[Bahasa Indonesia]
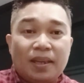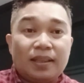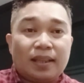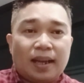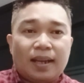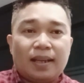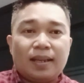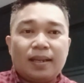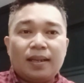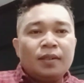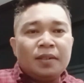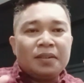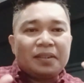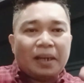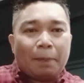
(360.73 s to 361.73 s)
kita?
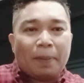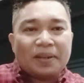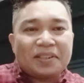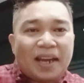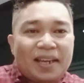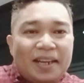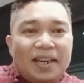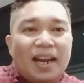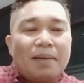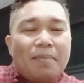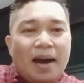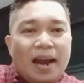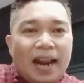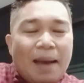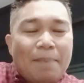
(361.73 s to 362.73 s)
Terpercaya dalam
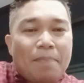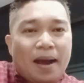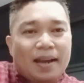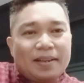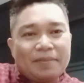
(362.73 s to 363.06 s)
hal apa?